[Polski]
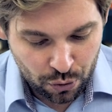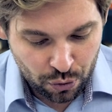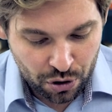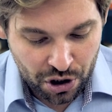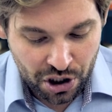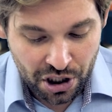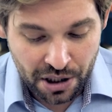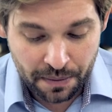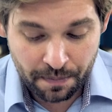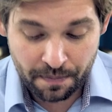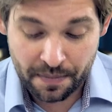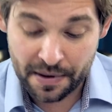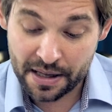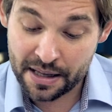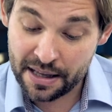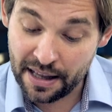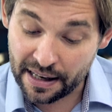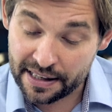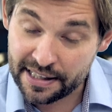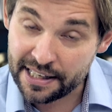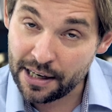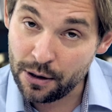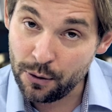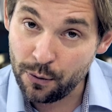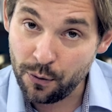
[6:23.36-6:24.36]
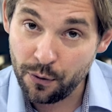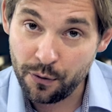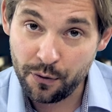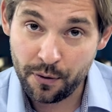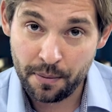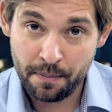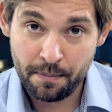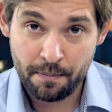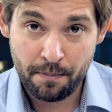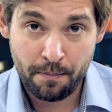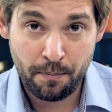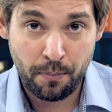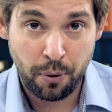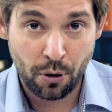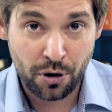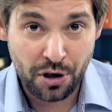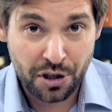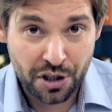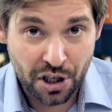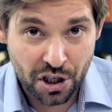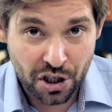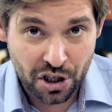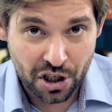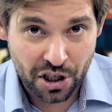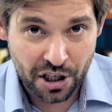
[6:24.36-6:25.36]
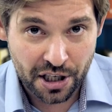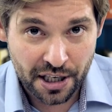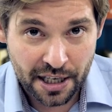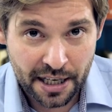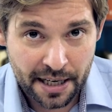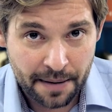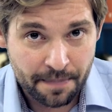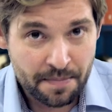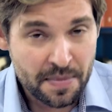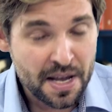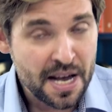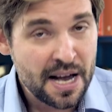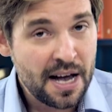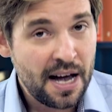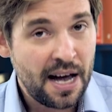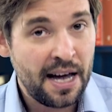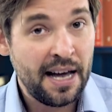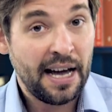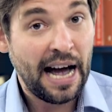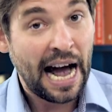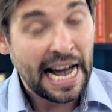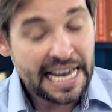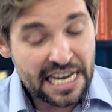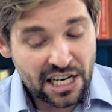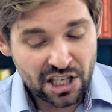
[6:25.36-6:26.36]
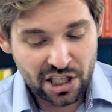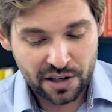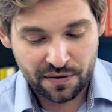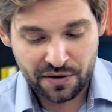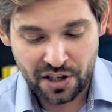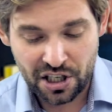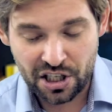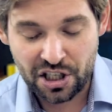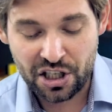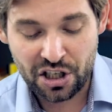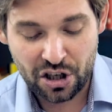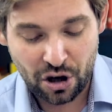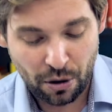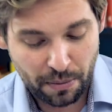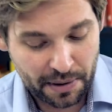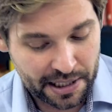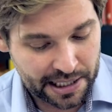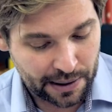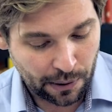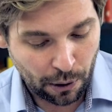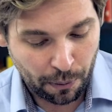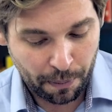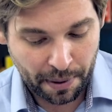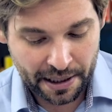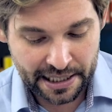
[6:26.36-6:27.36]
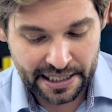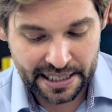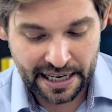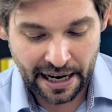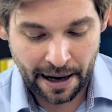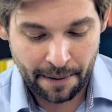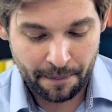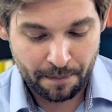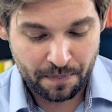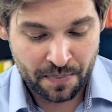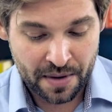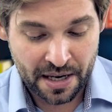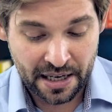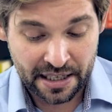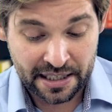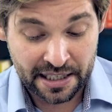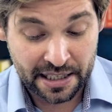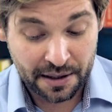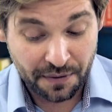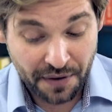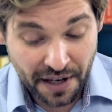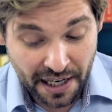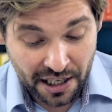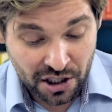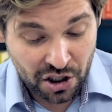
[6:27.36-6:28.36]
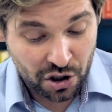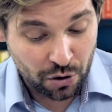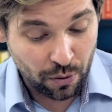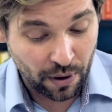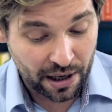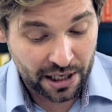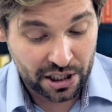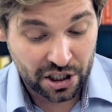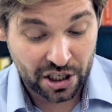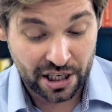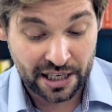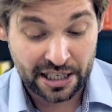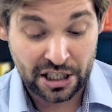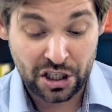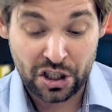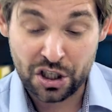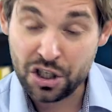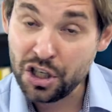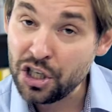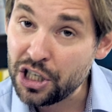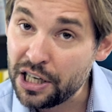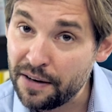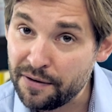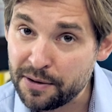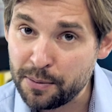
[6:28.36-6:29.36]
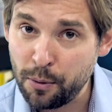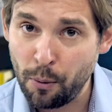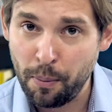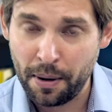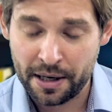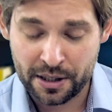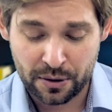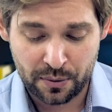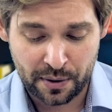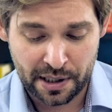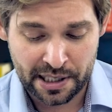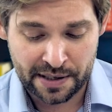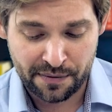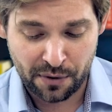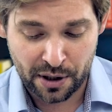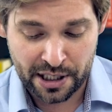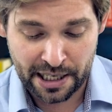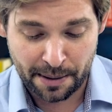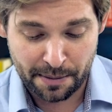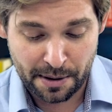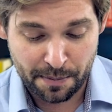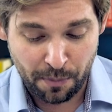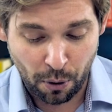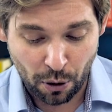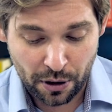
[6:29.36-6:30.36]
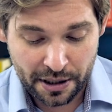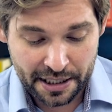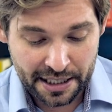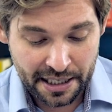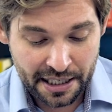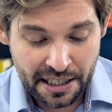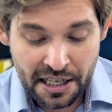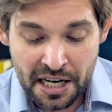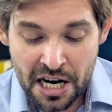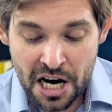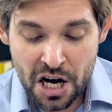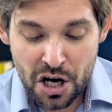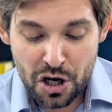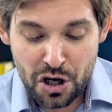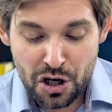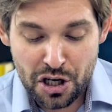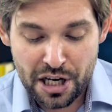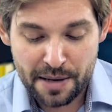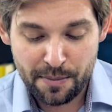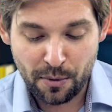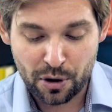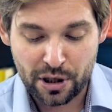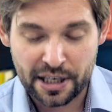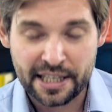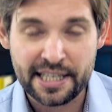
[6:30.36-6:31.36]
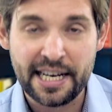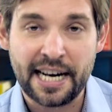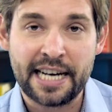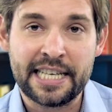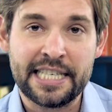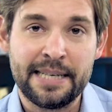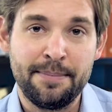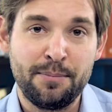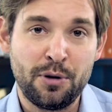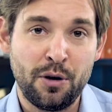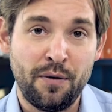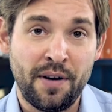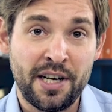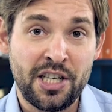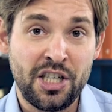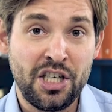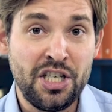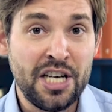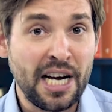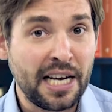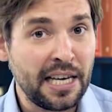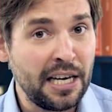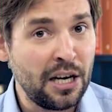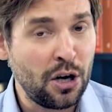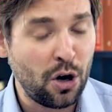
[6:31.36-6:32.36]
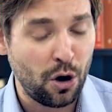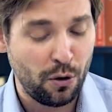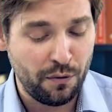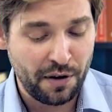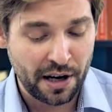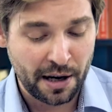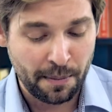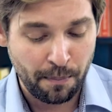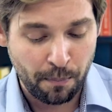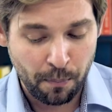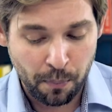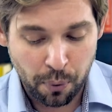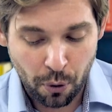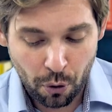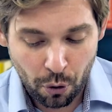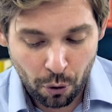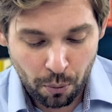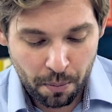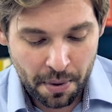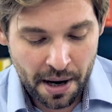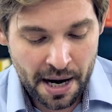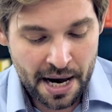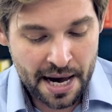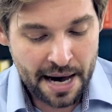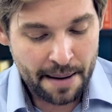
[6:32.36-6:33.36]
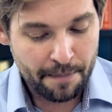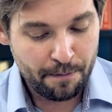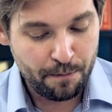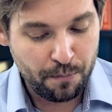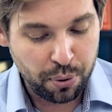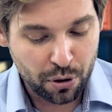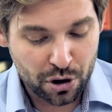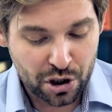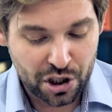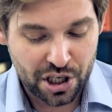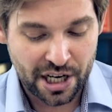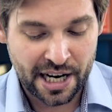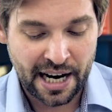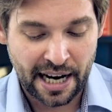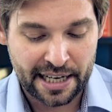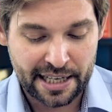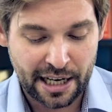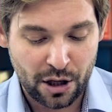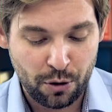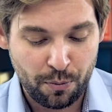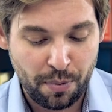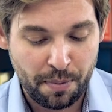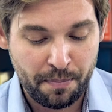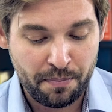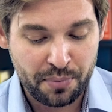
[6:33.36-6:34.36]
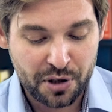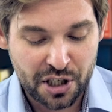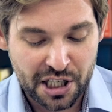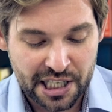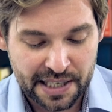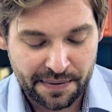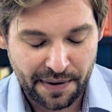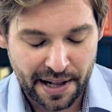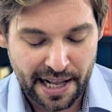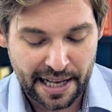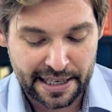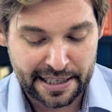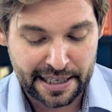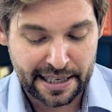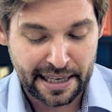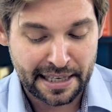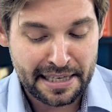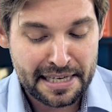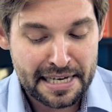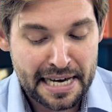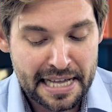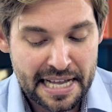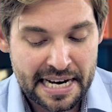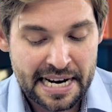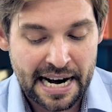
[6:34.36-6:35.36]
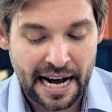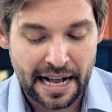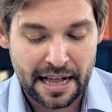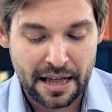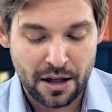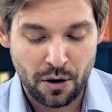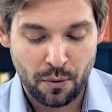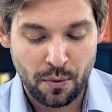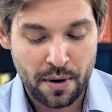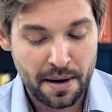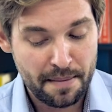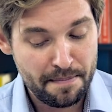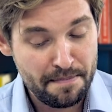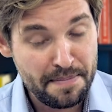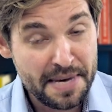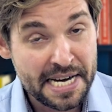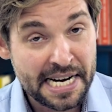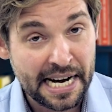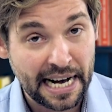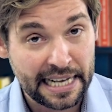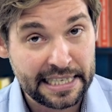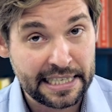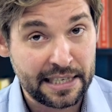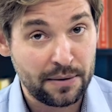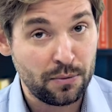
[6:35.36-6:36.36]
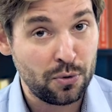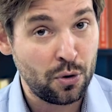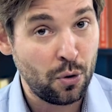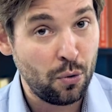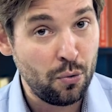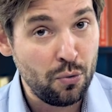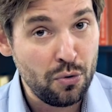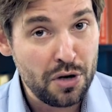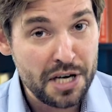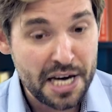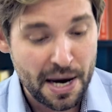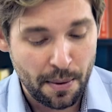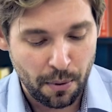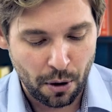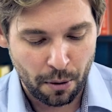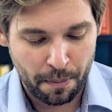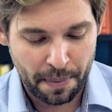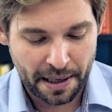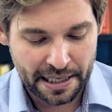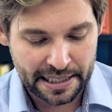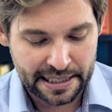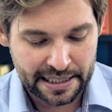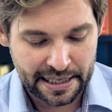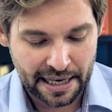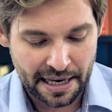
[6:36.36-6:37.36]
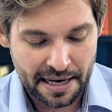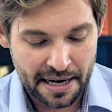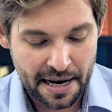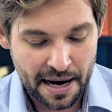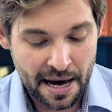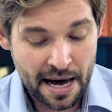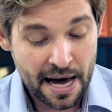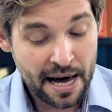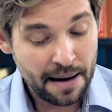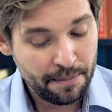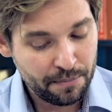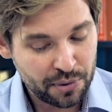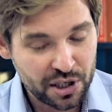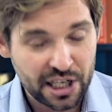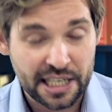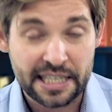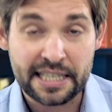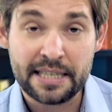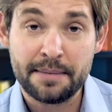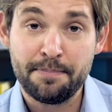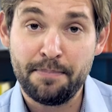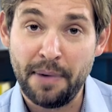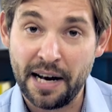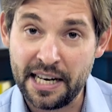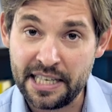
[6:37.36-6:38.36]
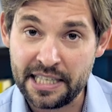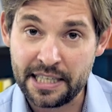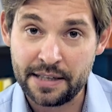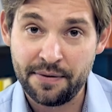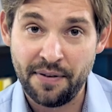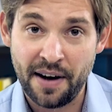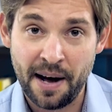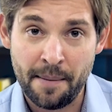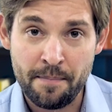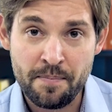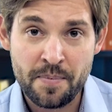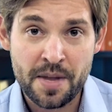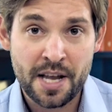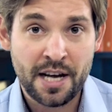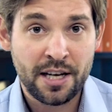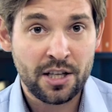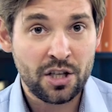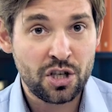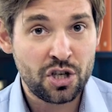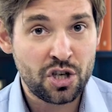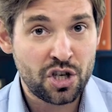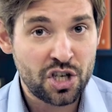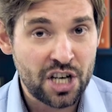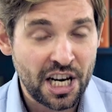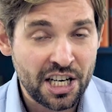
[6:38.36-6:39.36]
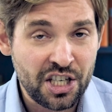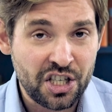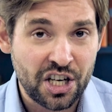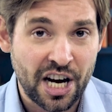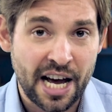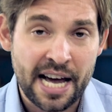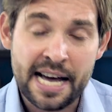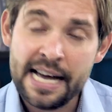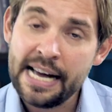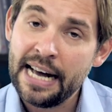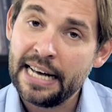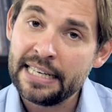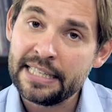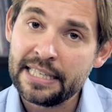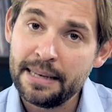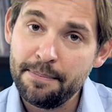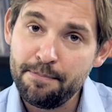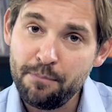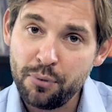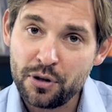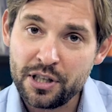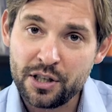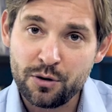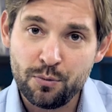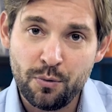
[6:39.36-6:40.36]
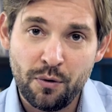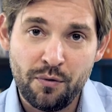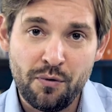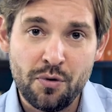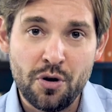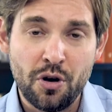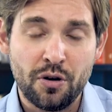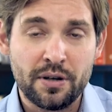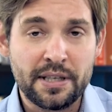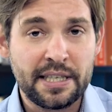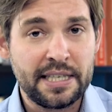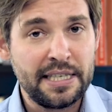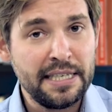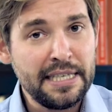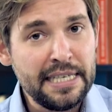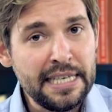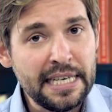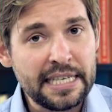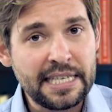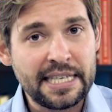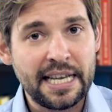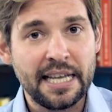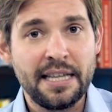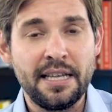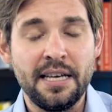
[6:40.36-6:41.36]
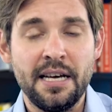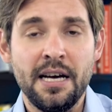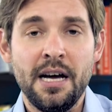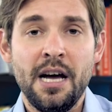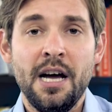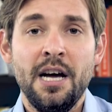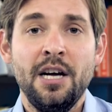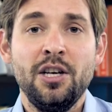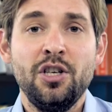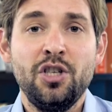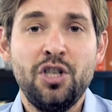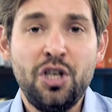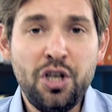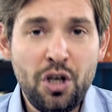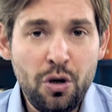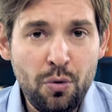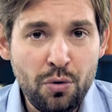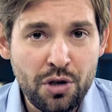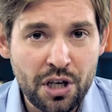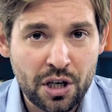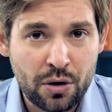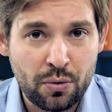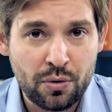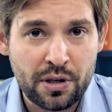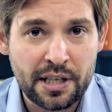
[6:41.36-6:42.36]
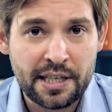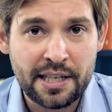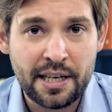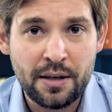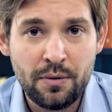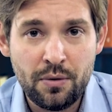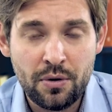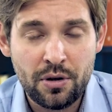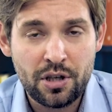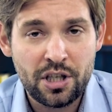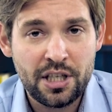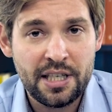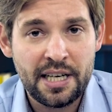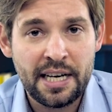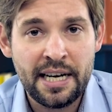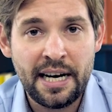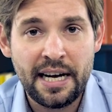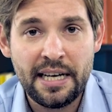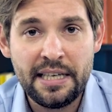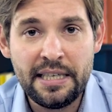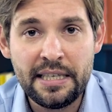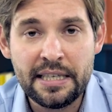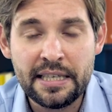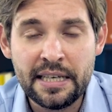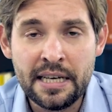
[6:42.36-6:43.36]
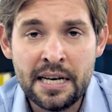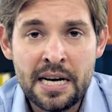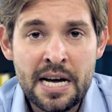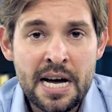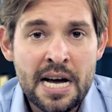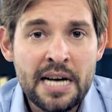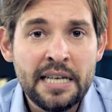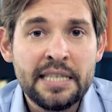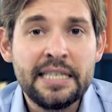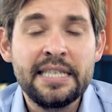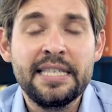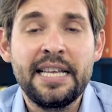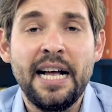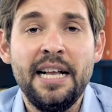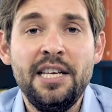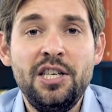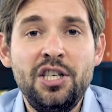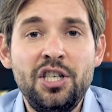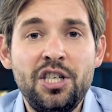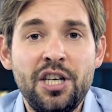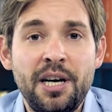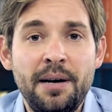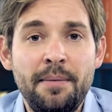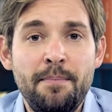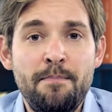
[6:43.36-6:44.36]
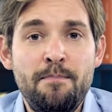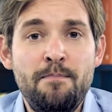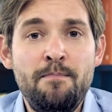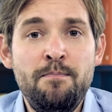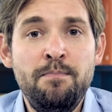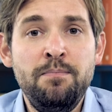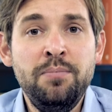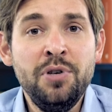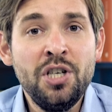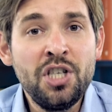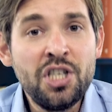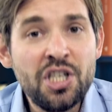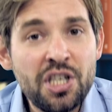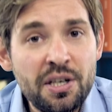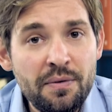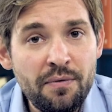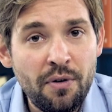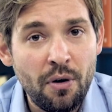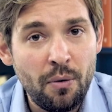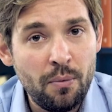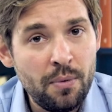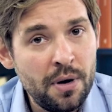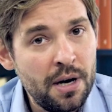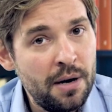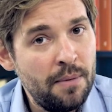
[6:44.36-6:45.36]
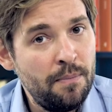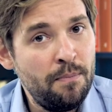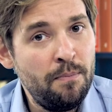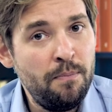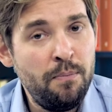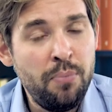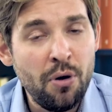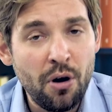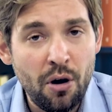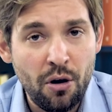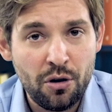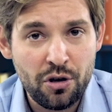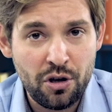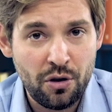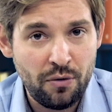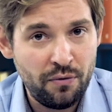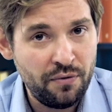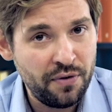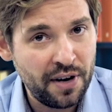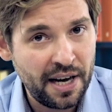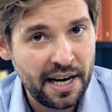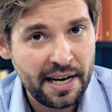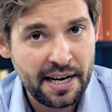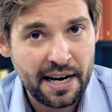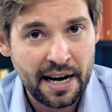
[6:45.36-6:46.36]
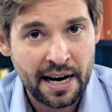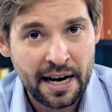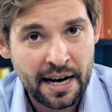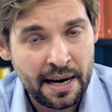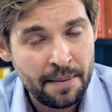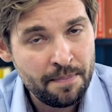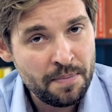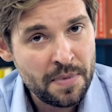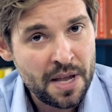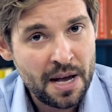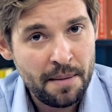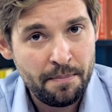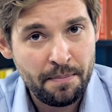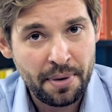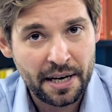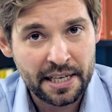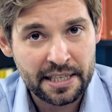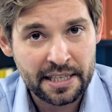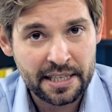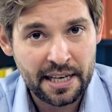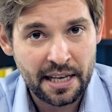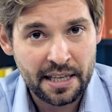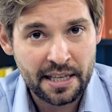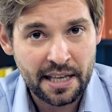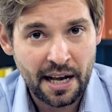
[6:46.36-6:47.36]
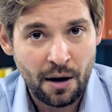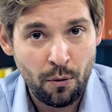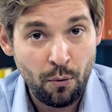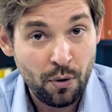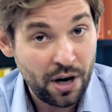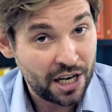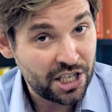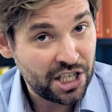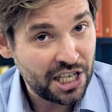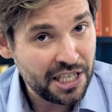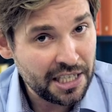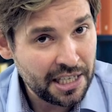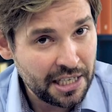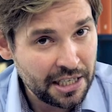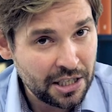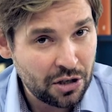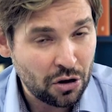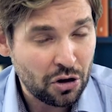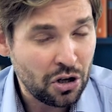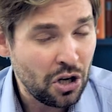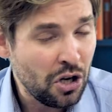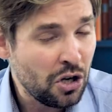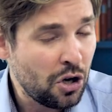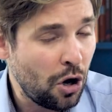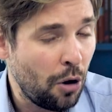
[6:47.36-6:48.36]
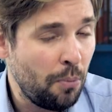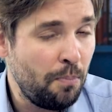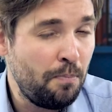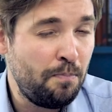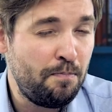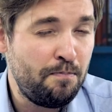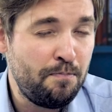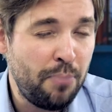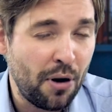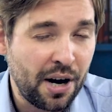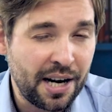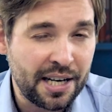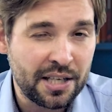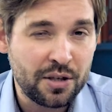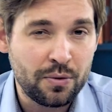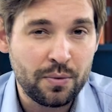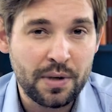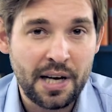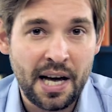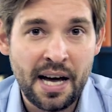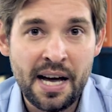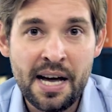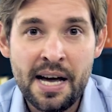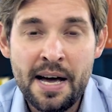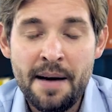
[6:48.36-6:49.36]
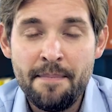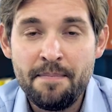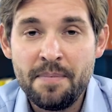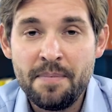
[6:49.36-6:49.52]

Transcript: ludzi dla celów politycznych. E, a jeszcze wcześniej Komisja Europejska stwierdziła, że ściśle współpracuje z władzami Polski i nie może zaakceptować jakichkolwiek prób podżegania lub przyzwalania na nielegalną migrację do Unii Europejskiej przez państwa trzecie. A zatem podsumowując, niestety ci ludzie, którzy znajdują się na granicy, stali się żywą bronią w rękach prezydenta Łukaszenki, co tylko pokazuje,